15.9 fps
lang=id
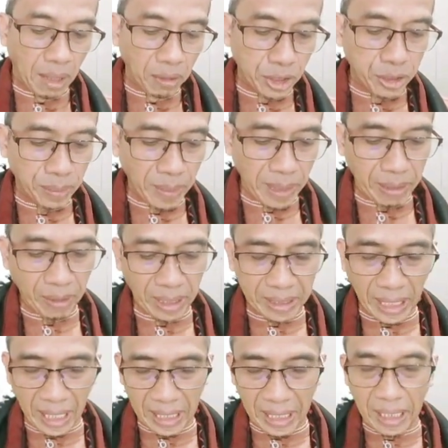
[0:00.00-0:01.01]
Allah Subhanahu
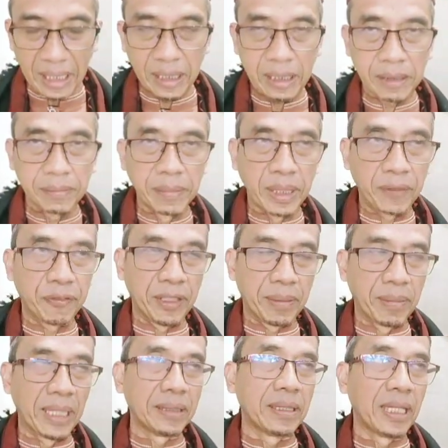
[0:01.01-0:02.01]
wa taala
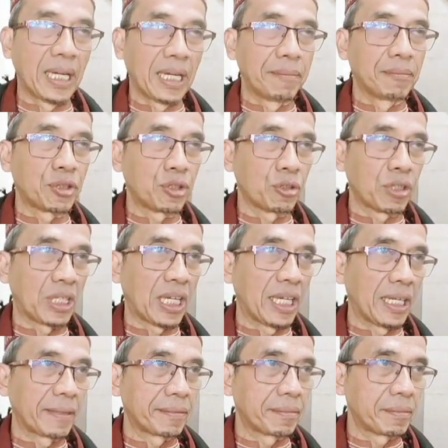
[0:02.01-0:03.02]
berfirman dalam
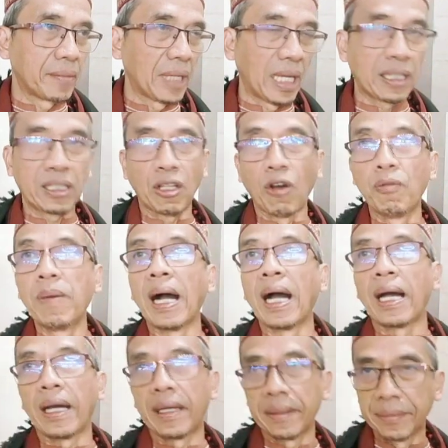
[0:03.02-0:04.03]
surat
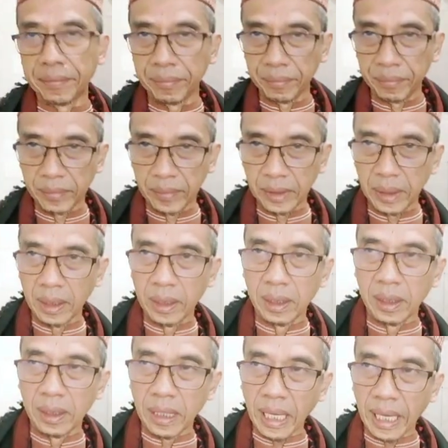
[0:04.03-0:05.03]
At-Taubah
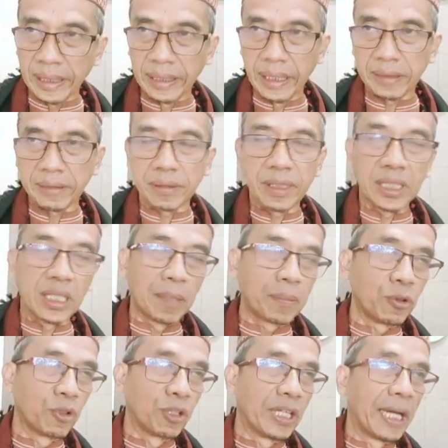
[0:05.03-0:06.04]
ayat
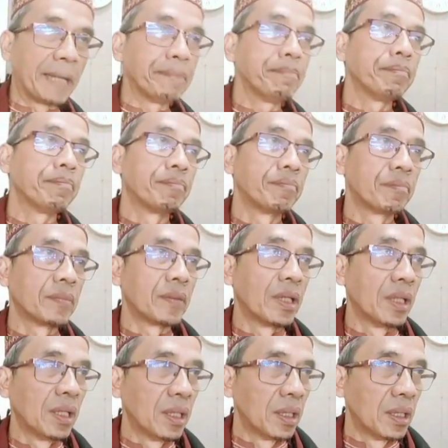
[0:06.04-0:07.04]

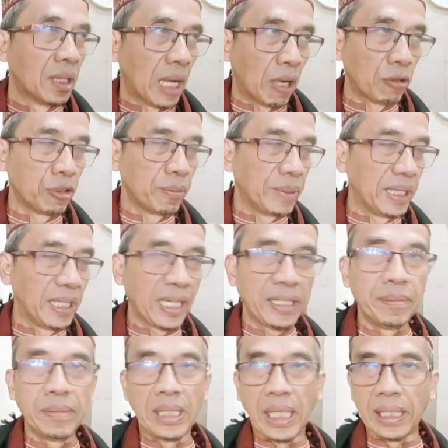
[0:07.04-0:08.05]
36
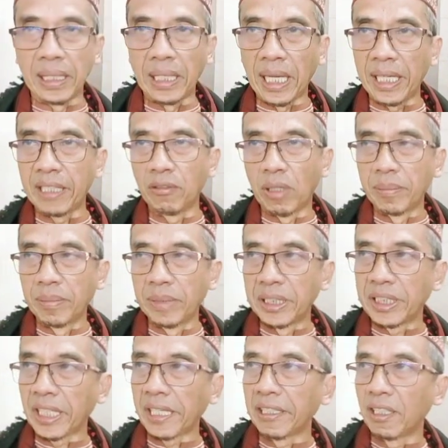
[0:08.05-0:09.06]
A'udzubillahi minan nari wa
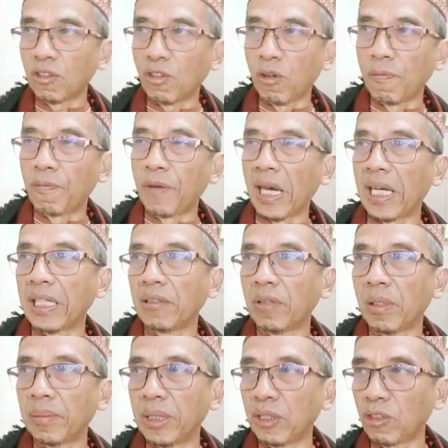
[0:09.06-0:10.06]
saril kuffari
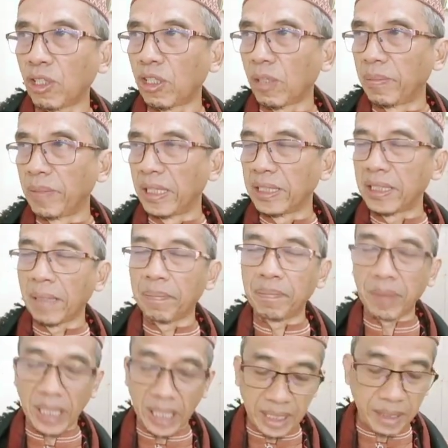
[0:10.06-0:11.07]
wa min ghadabil
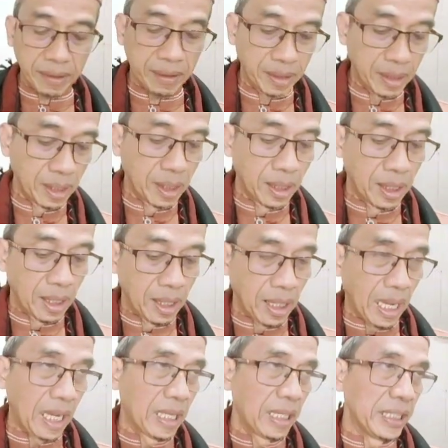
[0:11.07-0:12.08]
jabbar
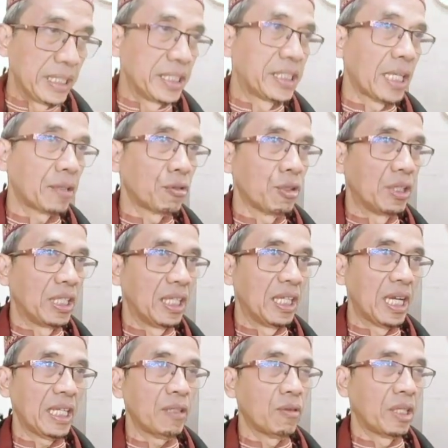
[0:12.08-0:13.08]
al izzatu
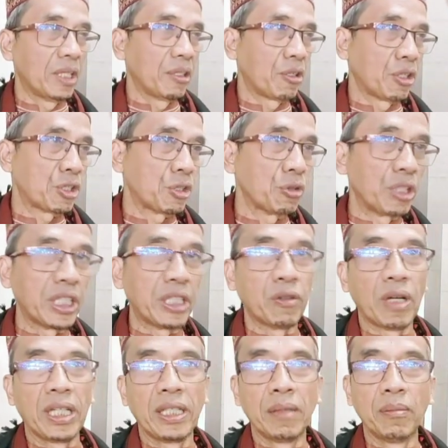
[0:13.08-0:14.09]
lillahi wa
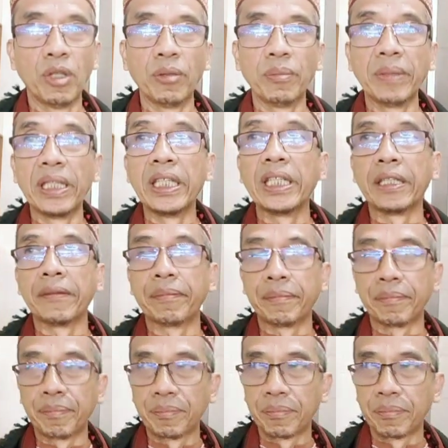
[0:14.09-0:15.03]
rasulihi wa lil mu'minin